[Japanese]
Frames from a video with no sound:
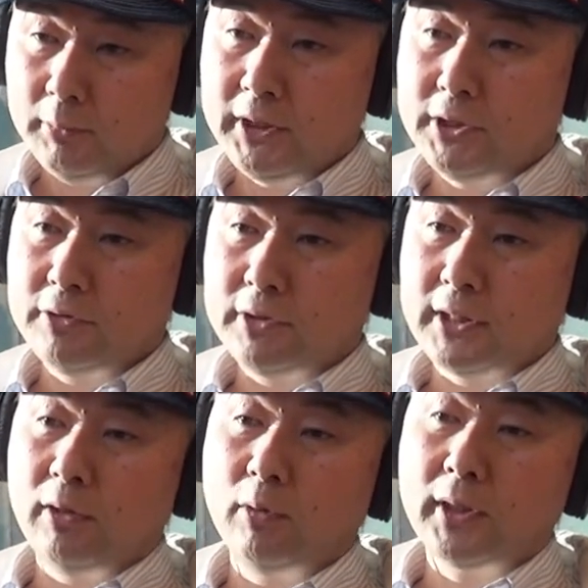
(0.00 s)
まあ、1週
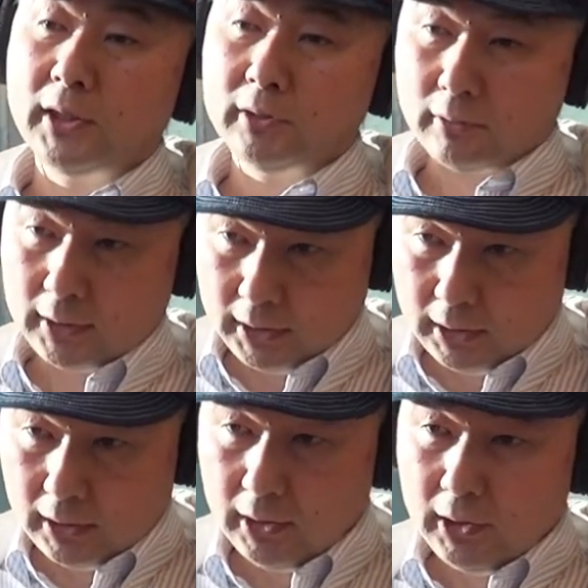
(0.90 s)
間保管とか、
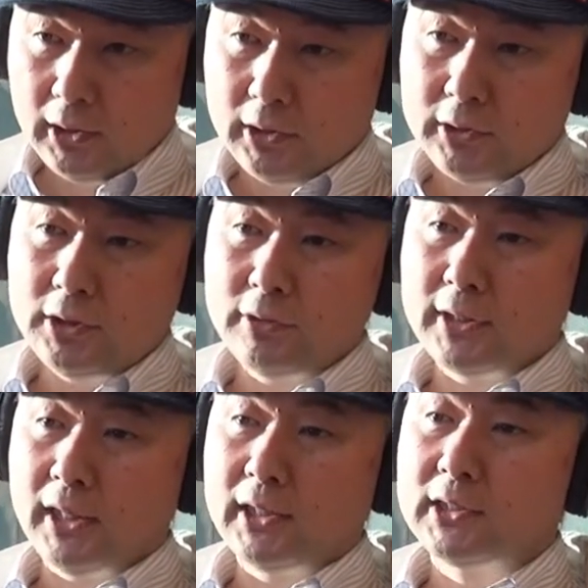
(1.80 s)
えー、
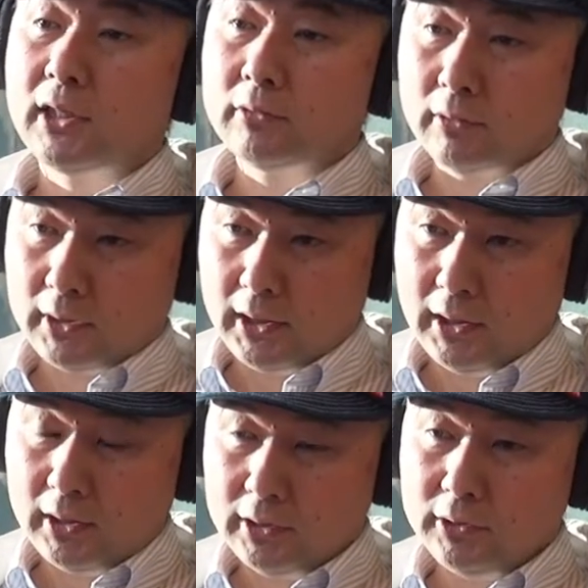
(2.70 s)
2週間預かると
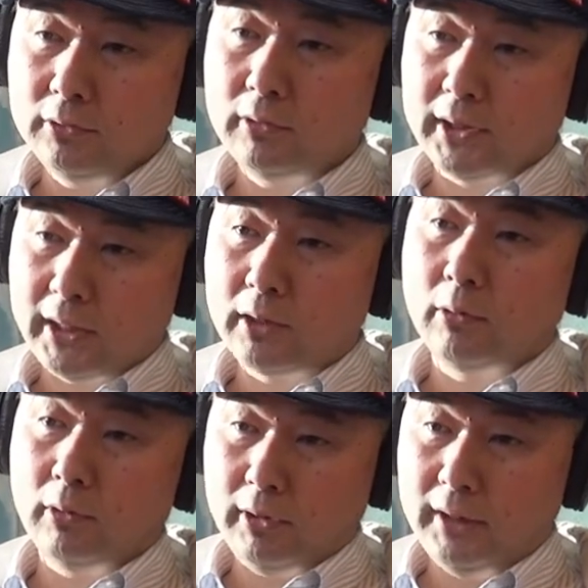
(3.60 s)
かいうのが結
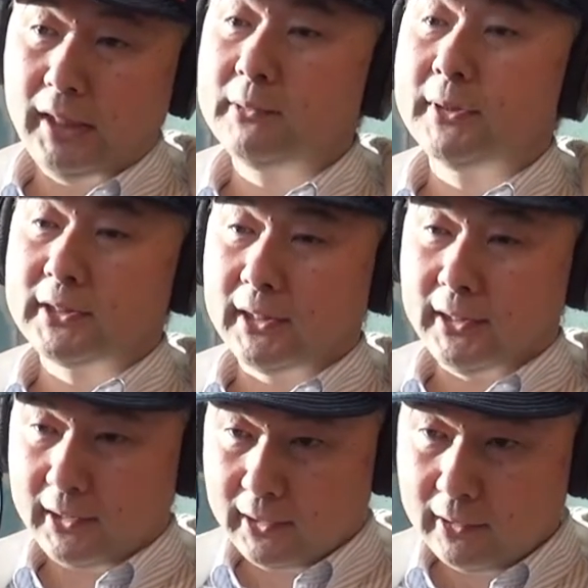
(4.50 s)
構ありました
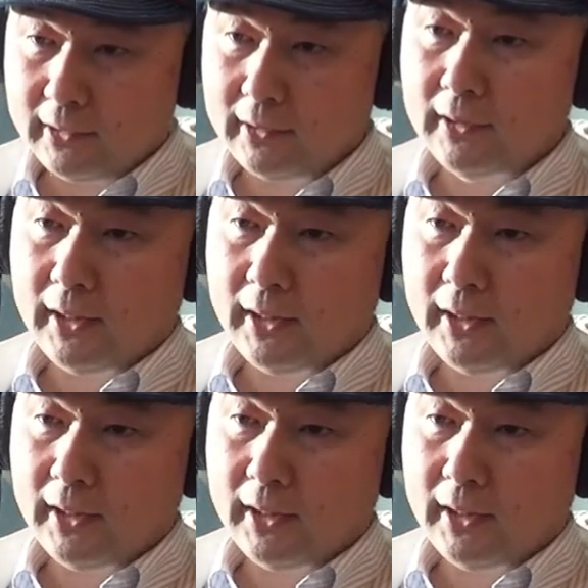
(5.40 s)
ね。はい、そ